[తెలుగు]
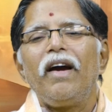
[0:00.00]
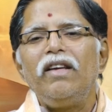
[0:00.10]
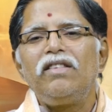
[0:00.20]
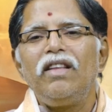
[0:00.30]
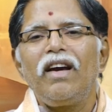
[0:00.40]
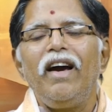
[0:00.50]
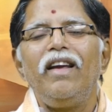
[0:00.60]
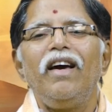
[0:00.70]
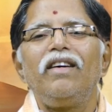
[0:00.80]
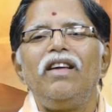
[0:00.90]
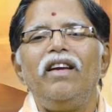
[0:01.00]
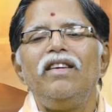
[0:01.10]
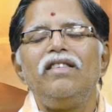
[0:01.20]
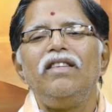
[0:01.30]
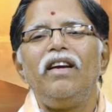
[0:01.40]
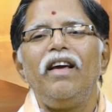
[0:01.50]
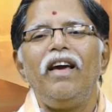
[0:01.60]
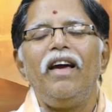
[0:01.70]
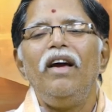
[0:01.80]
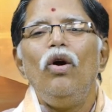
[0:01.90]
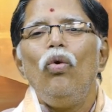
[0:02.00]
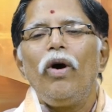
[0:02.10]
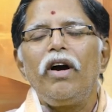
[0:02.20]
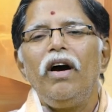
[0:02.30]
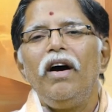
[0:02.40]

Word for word: ఖచ్చితంగా ఆయన నాకు తెలియజేసిందంటే ఒక